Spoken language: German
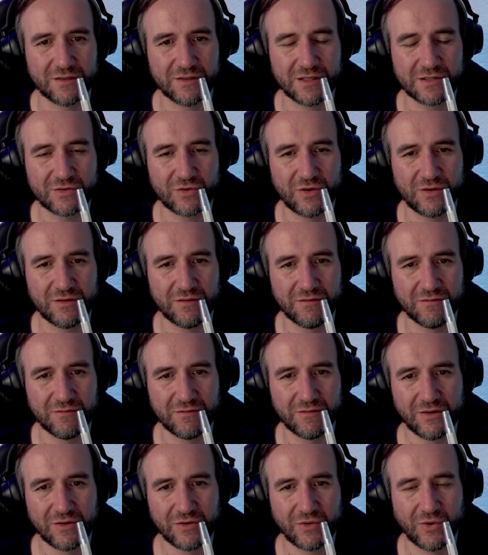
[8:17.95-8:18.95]
Und das können,
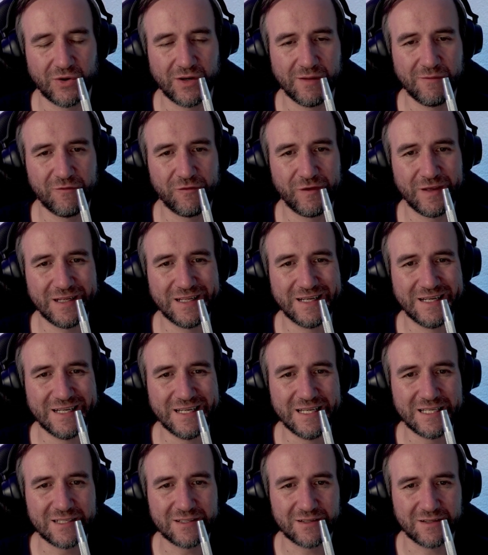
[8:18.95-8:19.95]
können eben viele
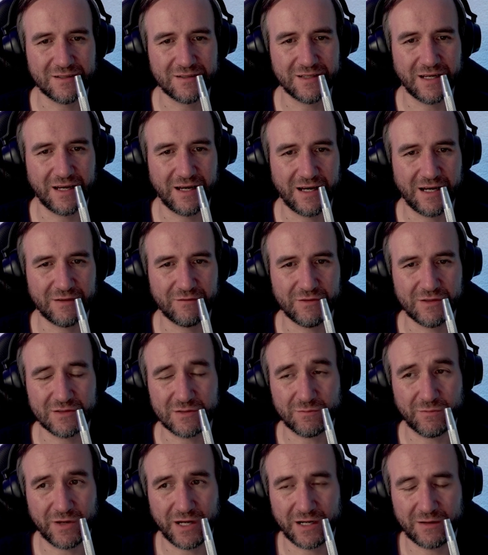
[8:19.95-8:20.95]
nicht in der Art, wie das
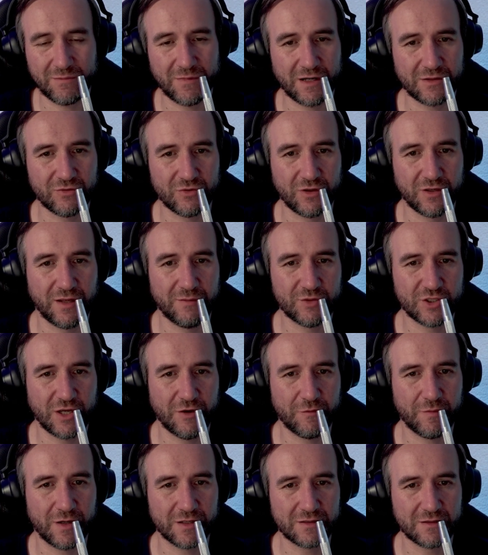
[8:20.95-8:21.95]
ein Punk macht oder ein
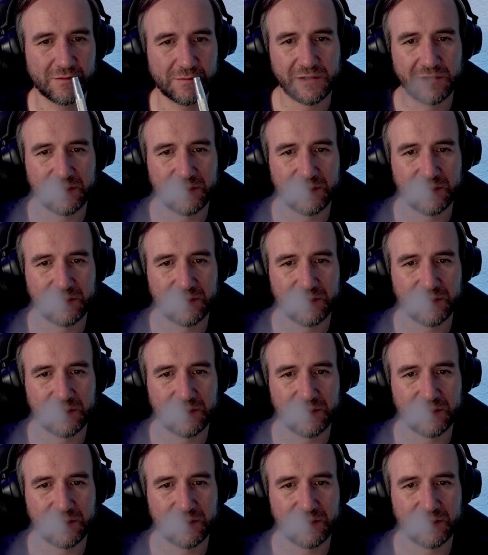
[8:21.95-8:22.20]
MJF macht.